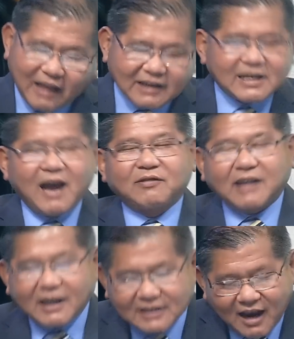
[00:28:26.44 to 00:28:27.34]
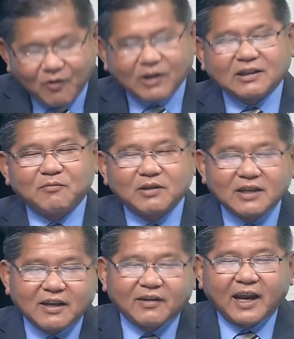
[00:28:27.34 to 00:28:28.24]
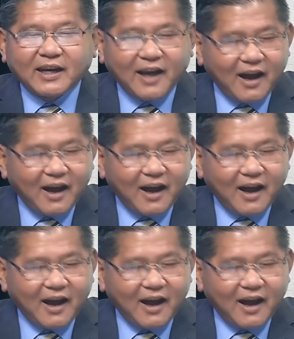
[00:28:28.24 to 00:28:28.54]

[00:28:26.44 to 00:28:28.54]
tại sao tại sao quan tâm đến người này à.